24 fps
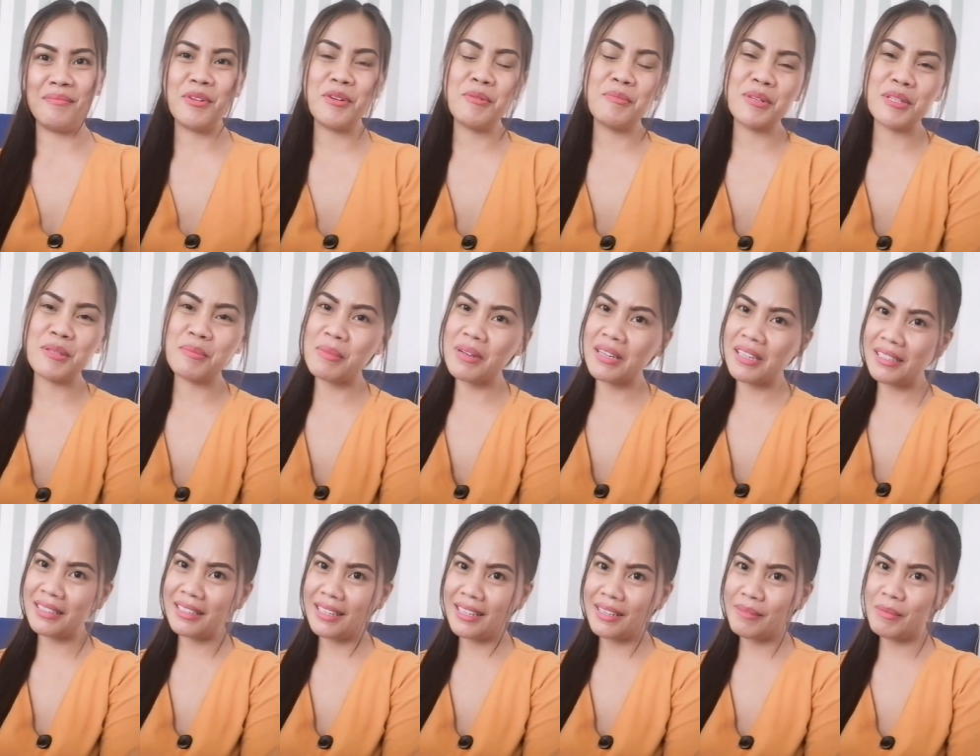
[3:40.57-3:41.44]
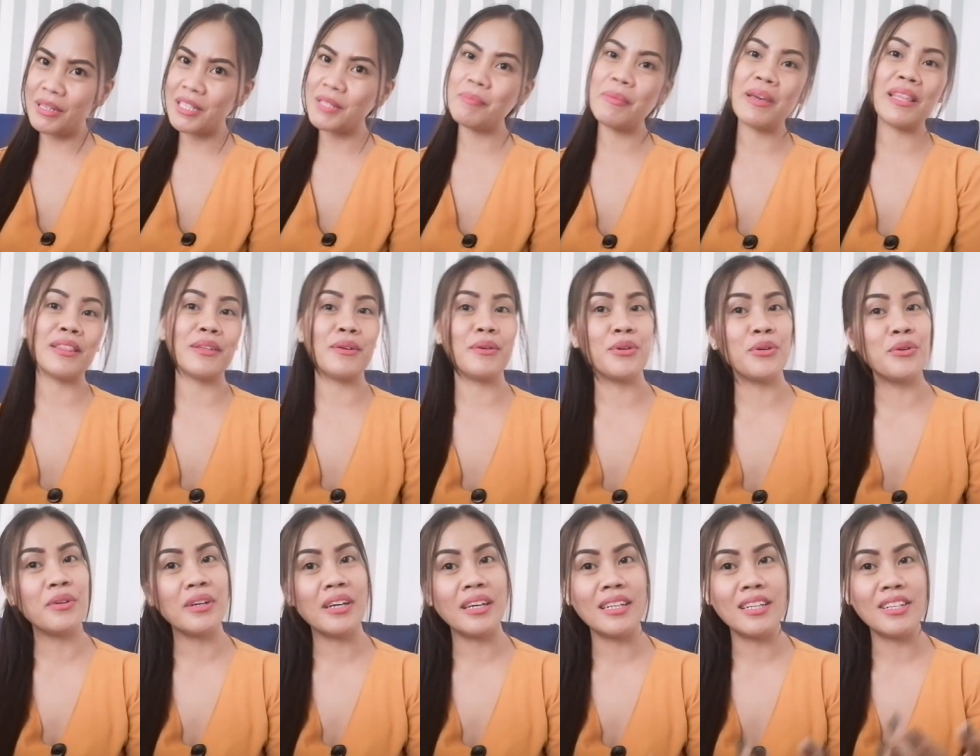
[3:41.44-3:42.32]
Pero mas maganda, mas bet ko
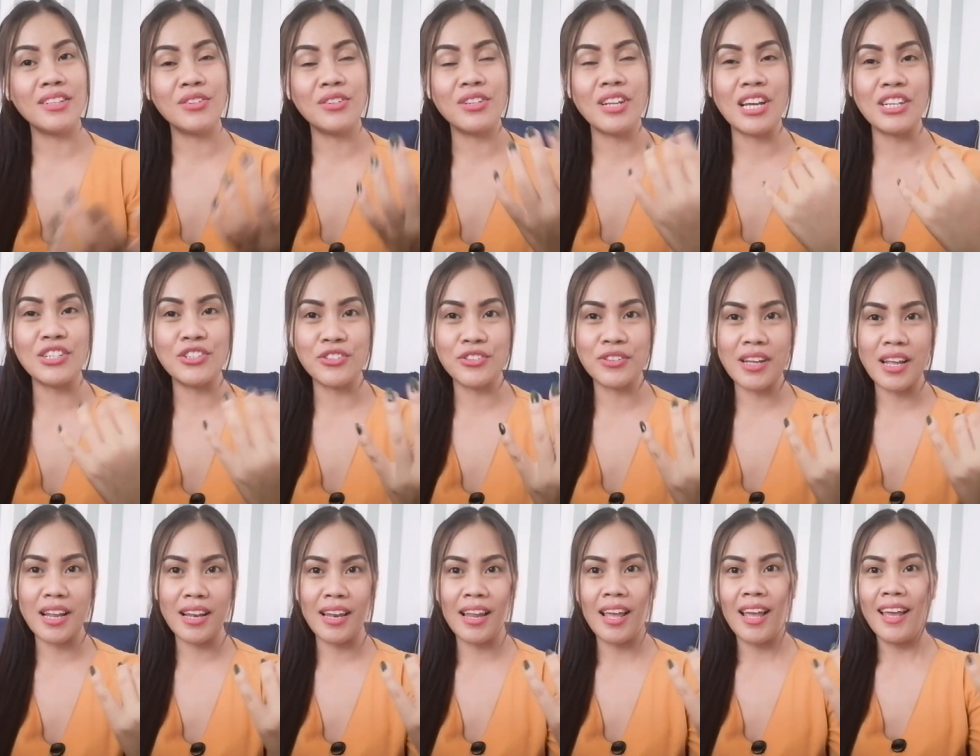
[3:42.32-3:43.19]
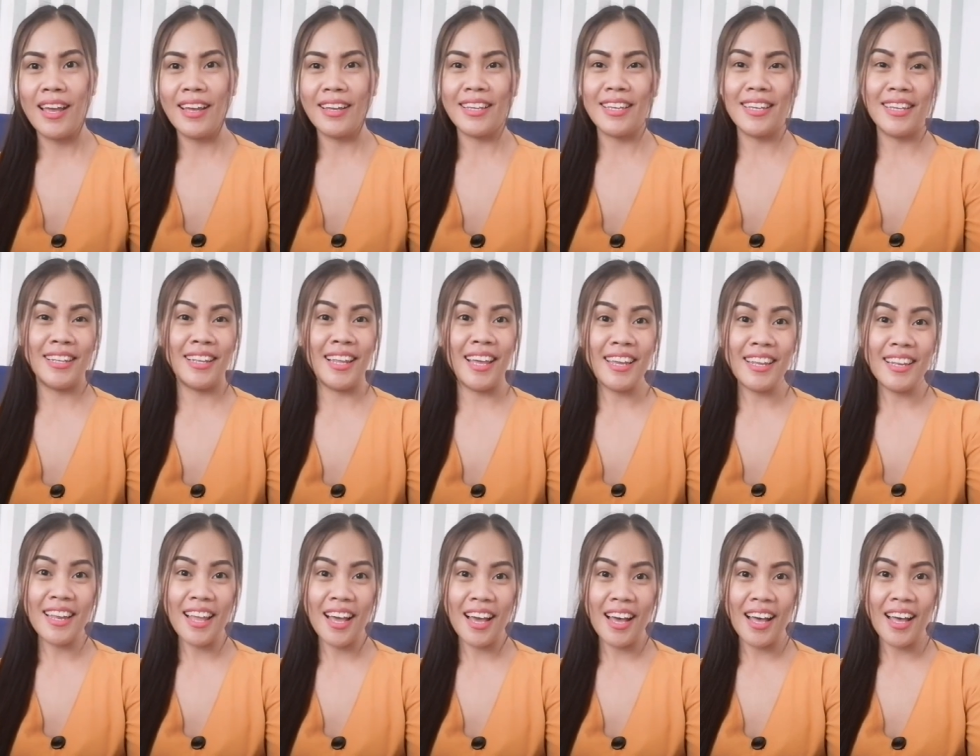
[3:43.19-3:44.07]
yung ganito natural.
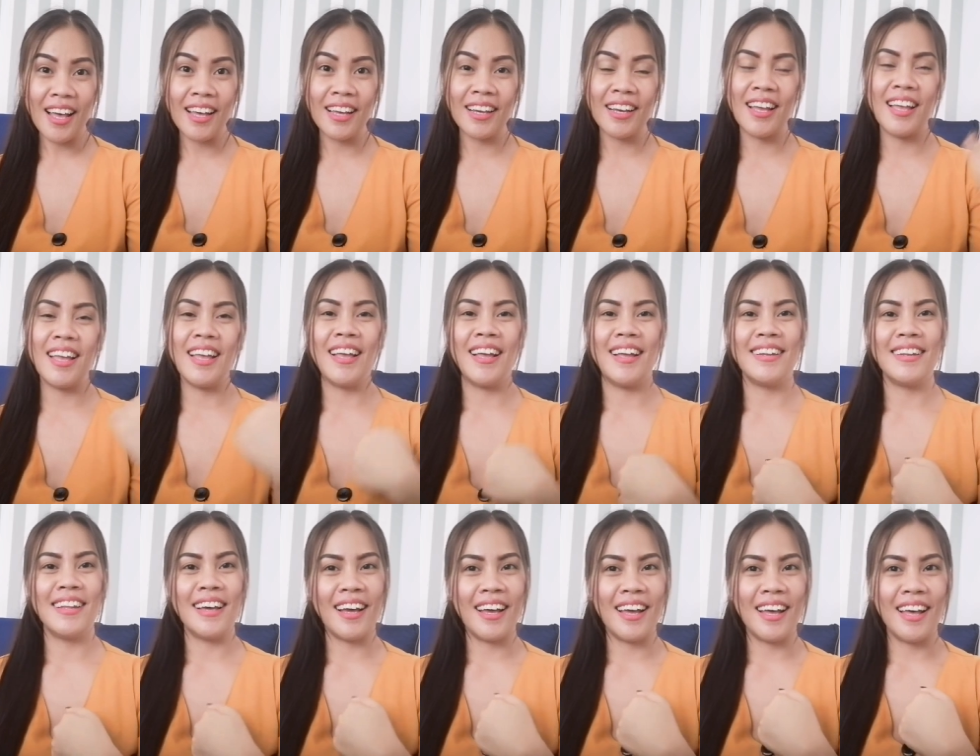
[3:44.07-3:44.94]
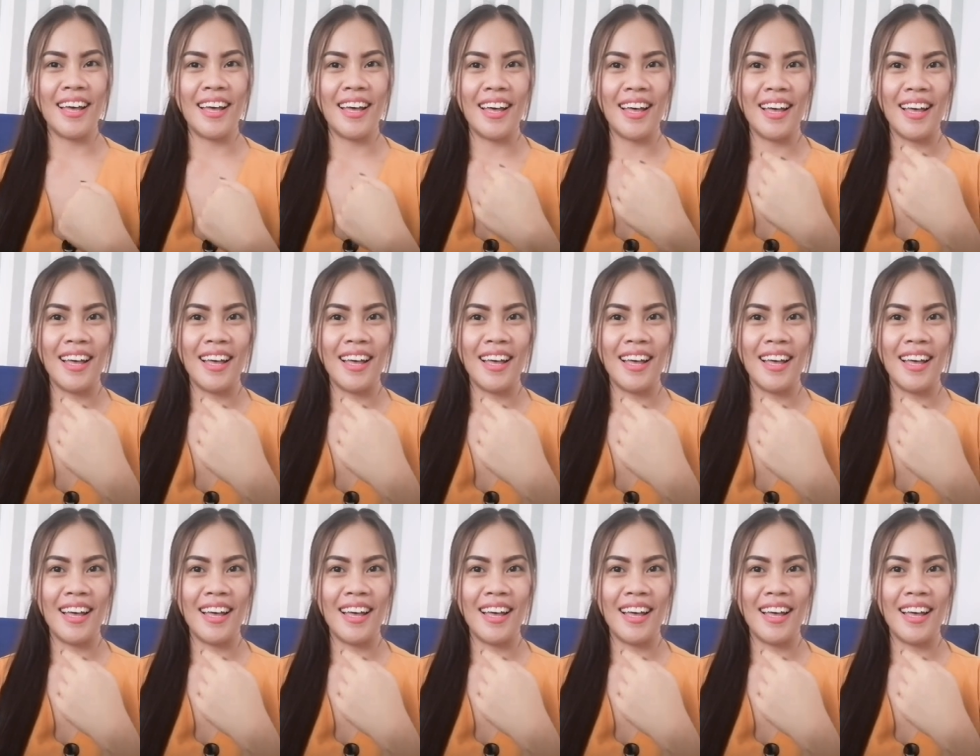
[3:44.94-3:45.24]
Kilay lang, naka